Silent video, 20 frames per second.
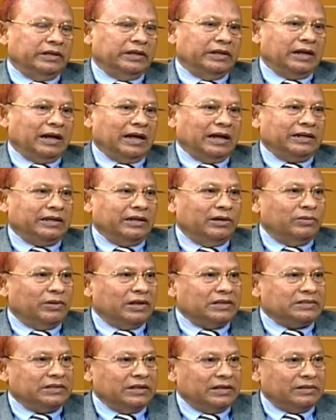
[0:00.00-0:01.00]
এরা কেউ
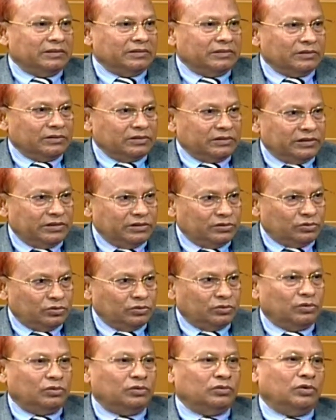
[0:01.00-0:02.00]
আছেন কিছু
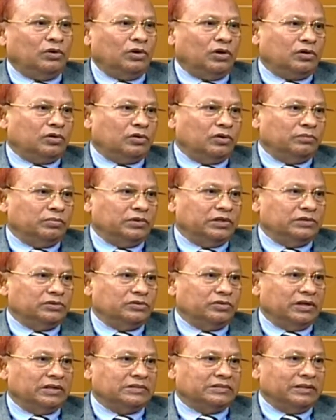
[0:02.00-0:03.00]
অক্ষম
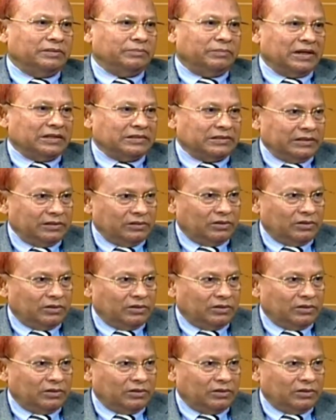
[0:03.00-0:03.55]
কিছু আছেন মাঝারি